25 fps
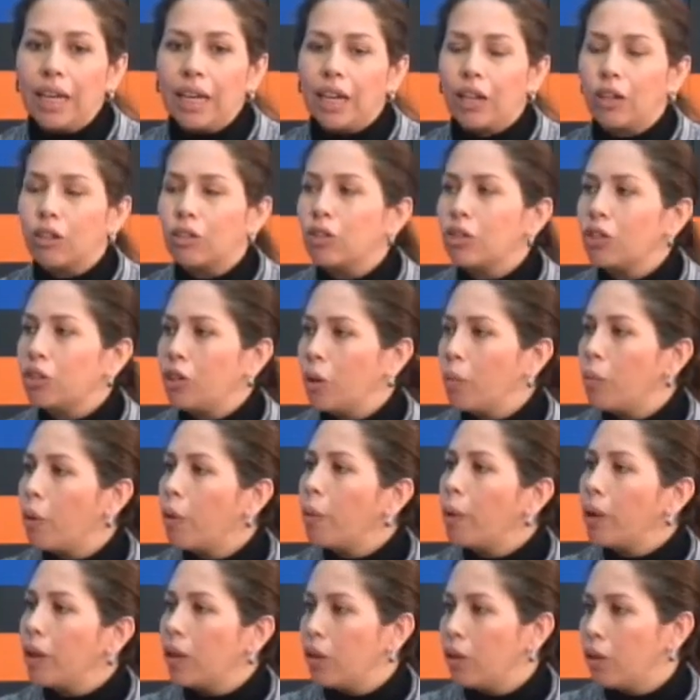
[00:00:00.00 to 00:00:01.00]
nosotros
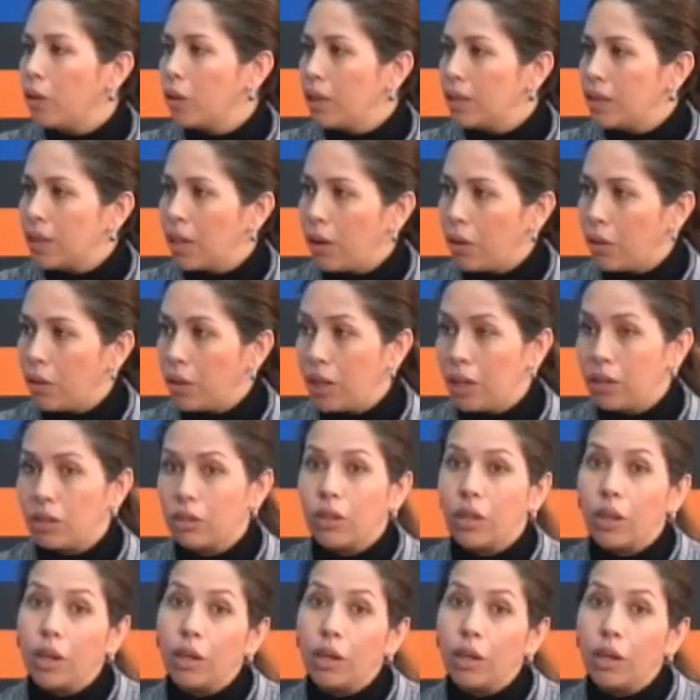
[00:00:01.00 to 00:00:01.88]
hemos venido desarrollando.